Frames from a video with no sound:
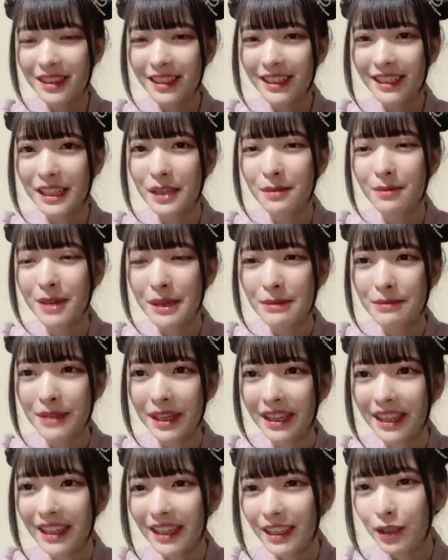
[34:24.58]
やばいやばい
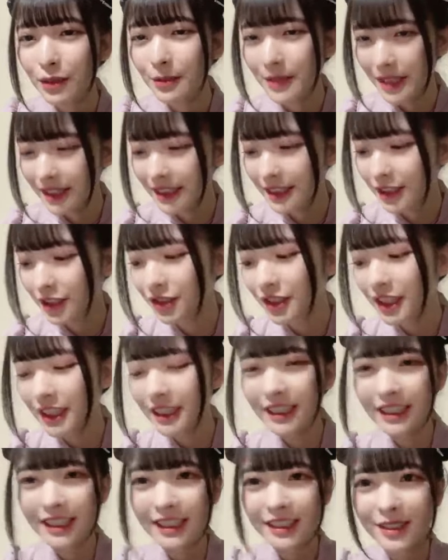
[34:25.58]
ごめんね充電切
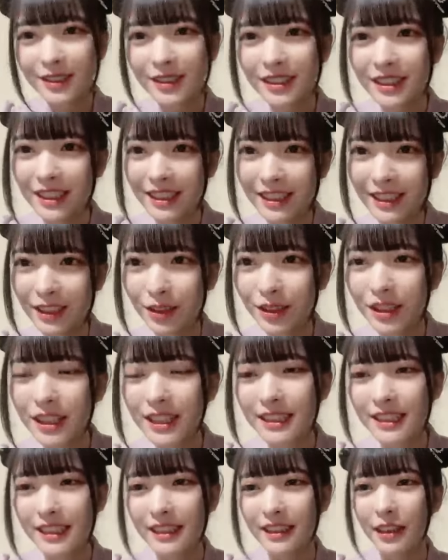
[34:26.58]
れそうになって途切れ
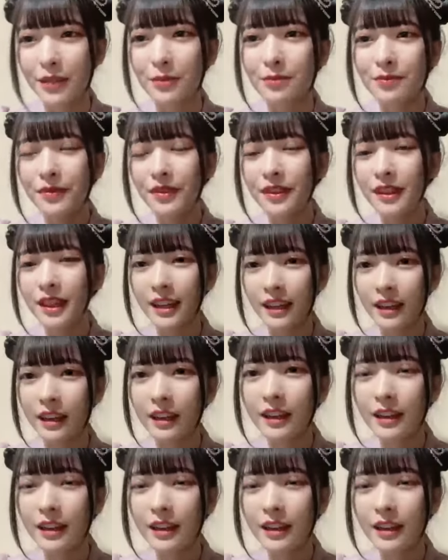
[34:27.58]
ちゃったなんか